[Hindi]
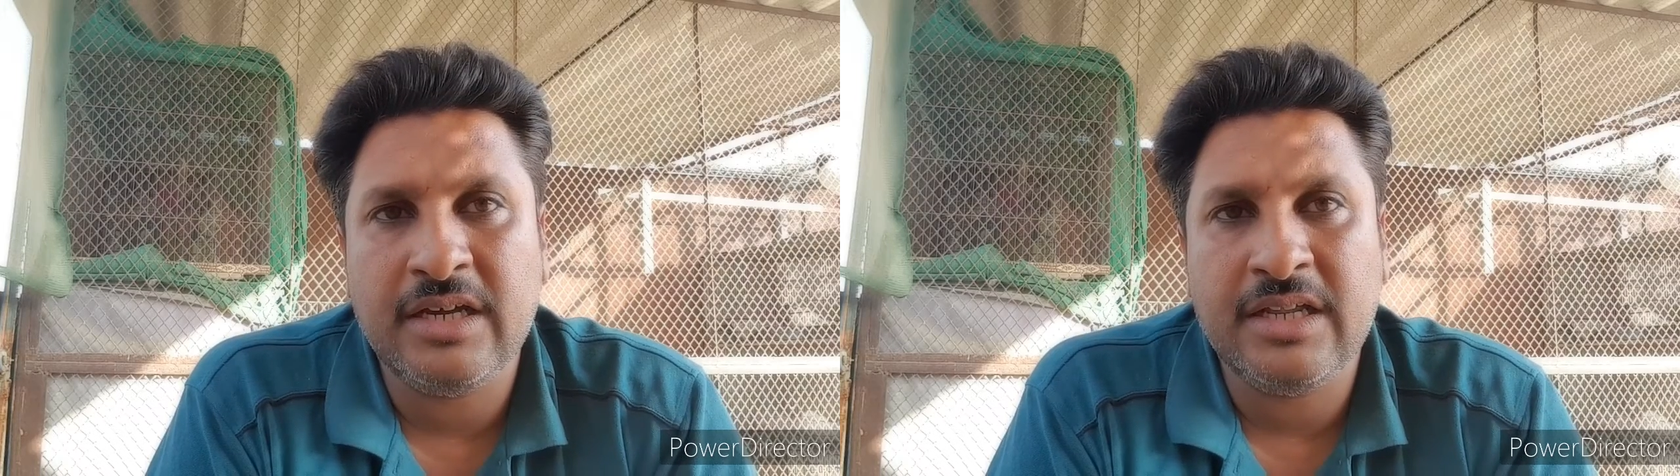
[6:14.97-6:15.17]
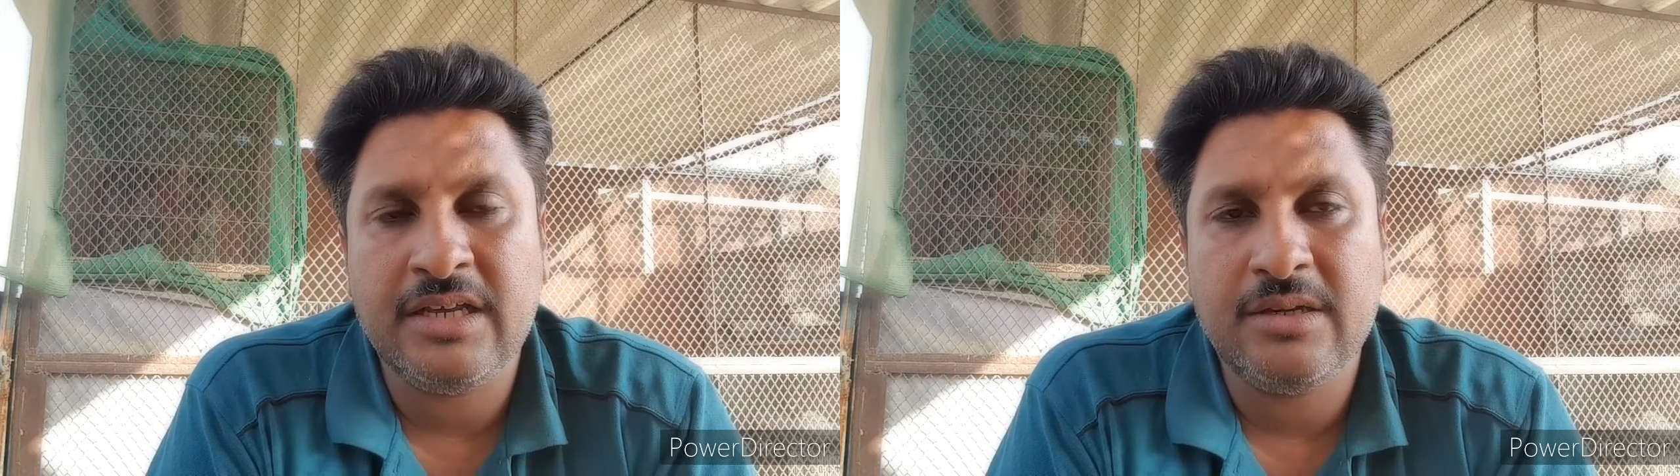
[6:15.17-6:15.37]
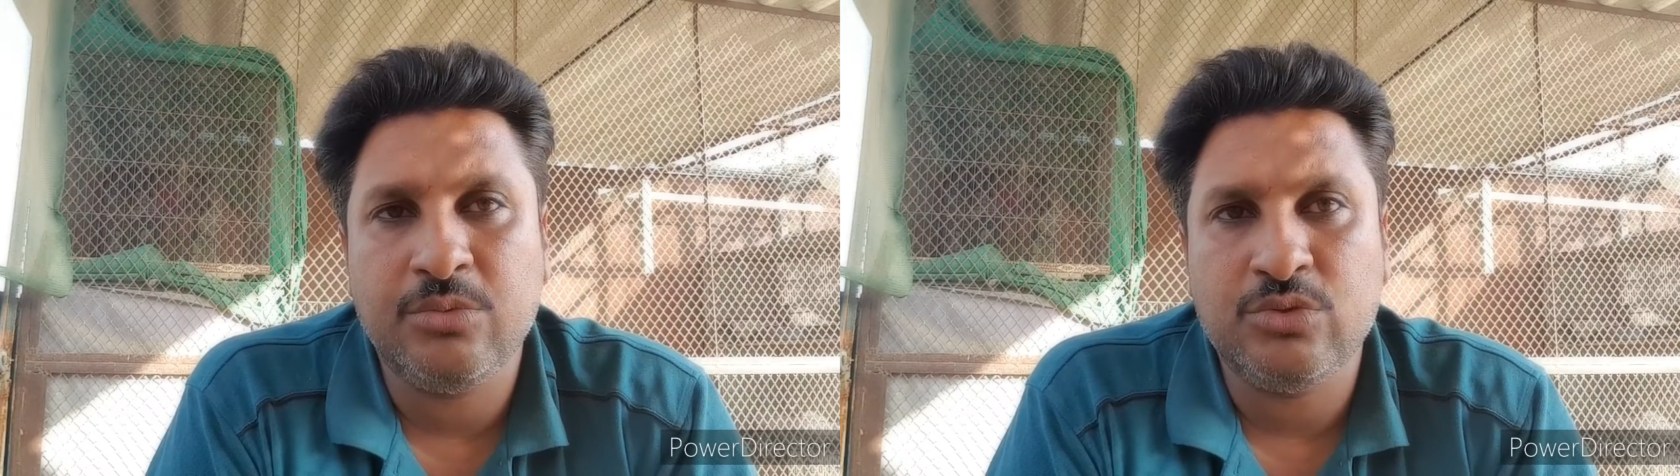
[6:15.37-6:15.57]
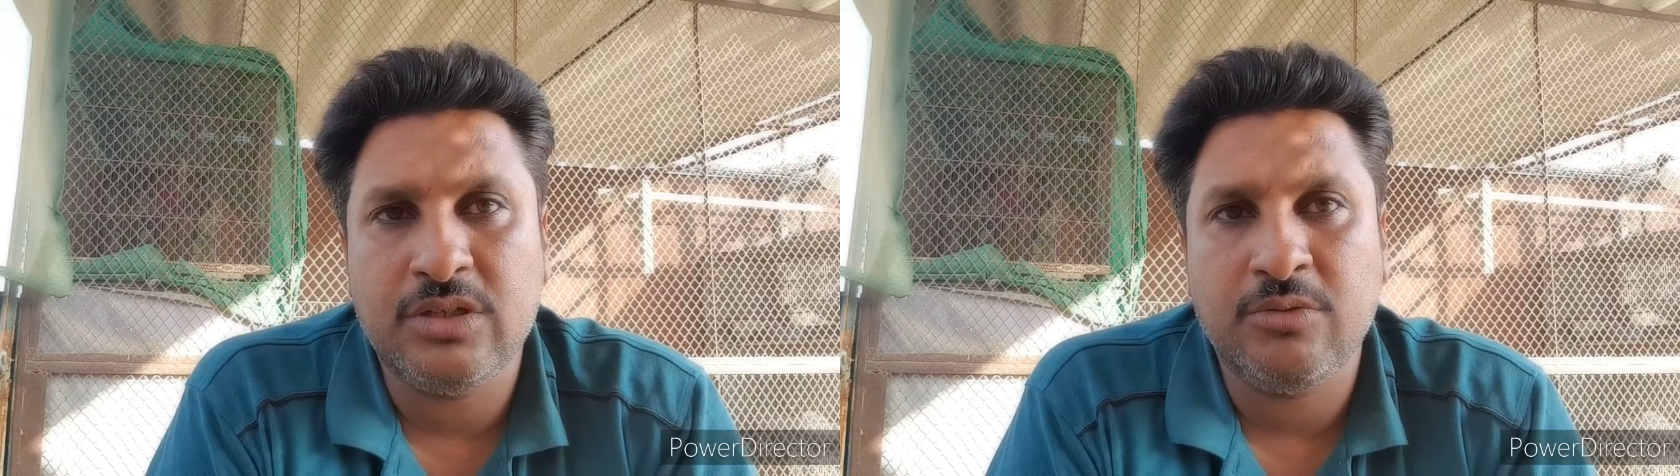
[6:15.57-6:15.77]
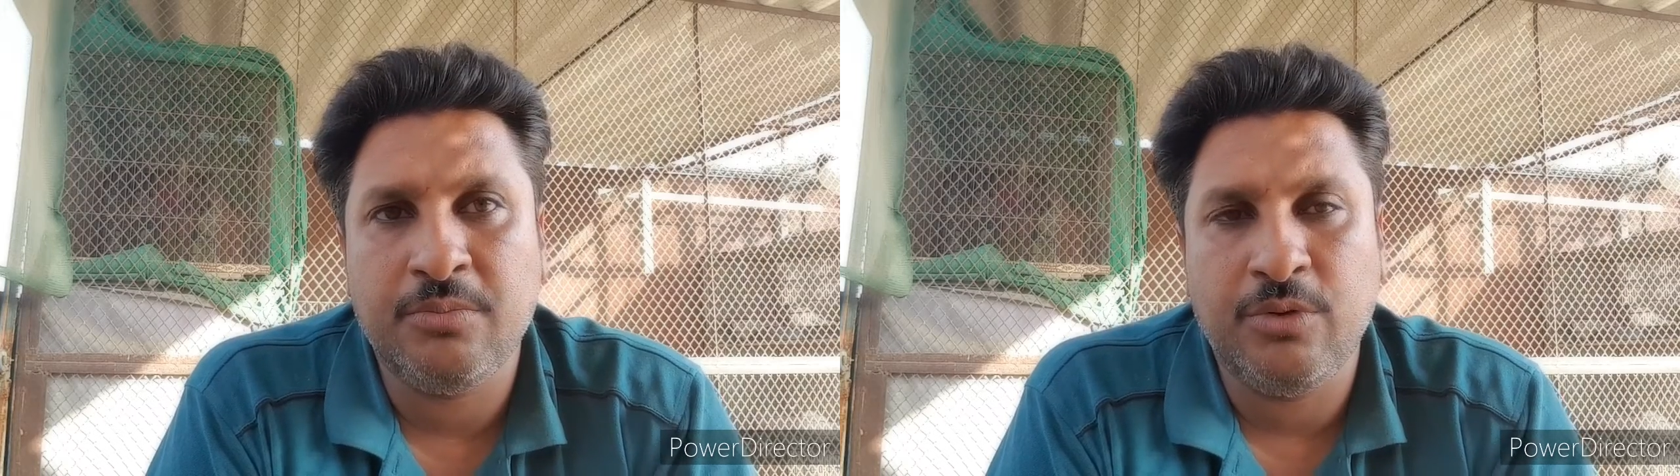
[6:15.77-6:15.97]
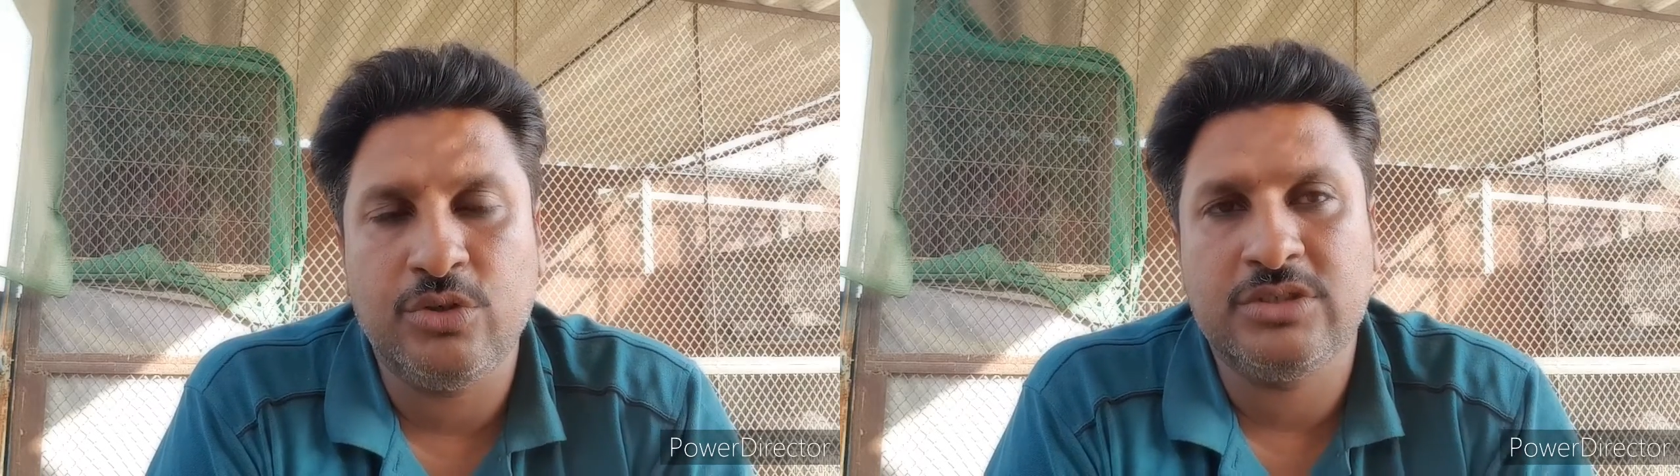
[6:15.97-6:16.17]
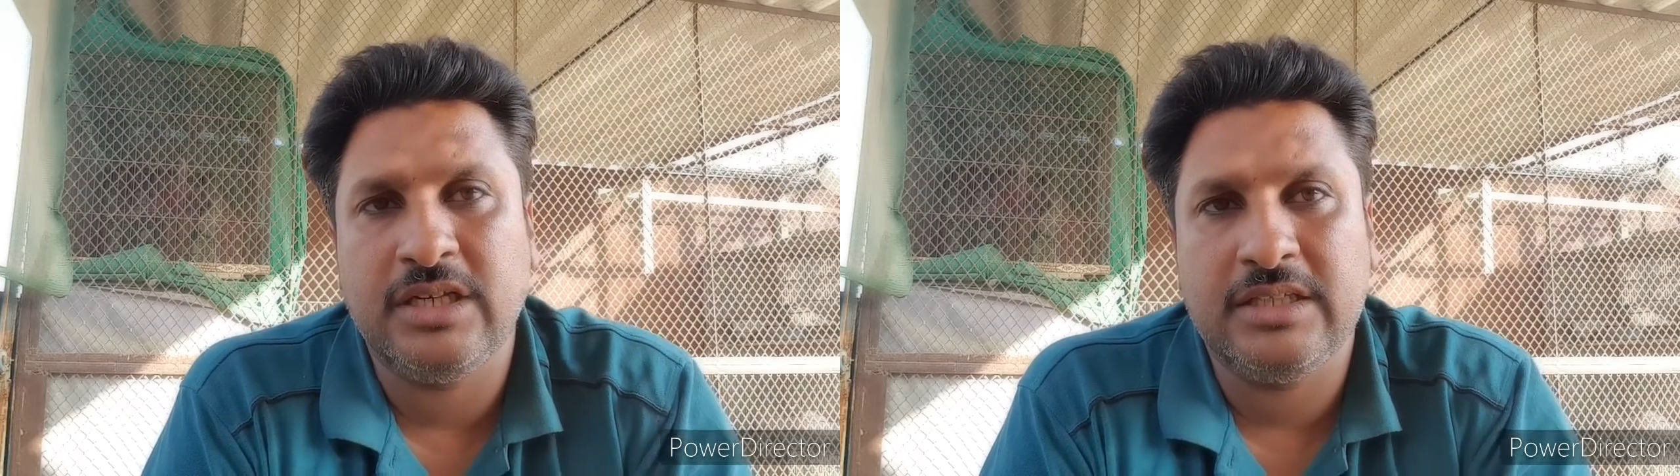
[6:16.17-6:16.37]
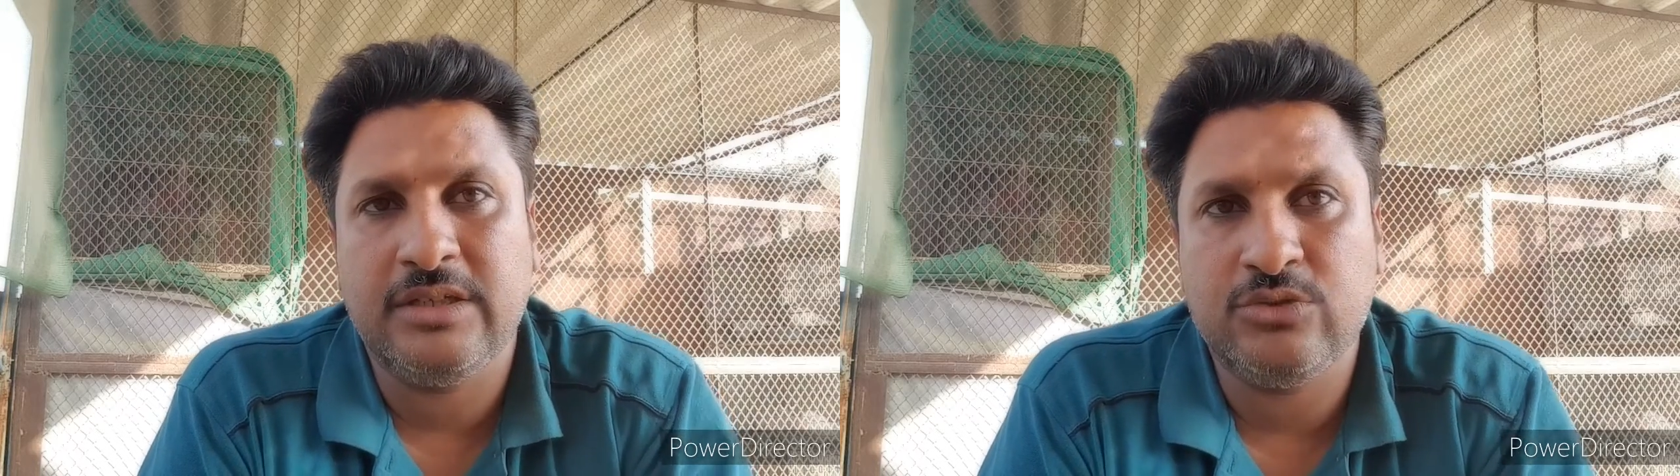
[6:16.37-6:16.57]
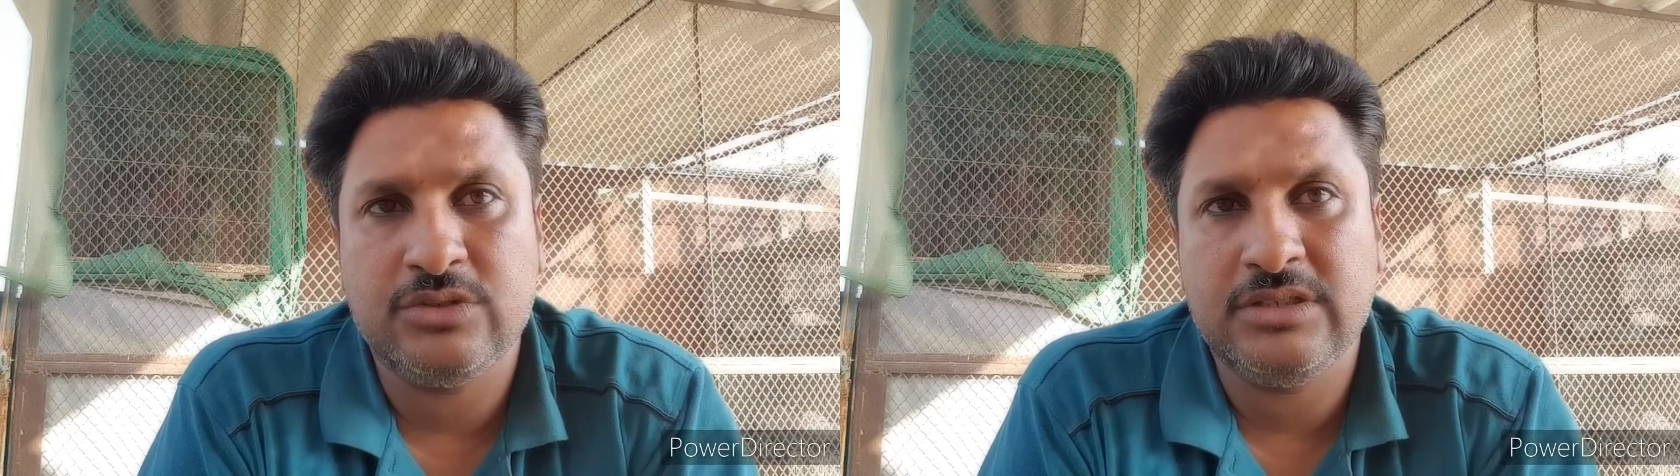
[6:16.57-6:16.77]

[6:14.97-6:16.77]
अगर एक कबूतर बहुत ज़्यादा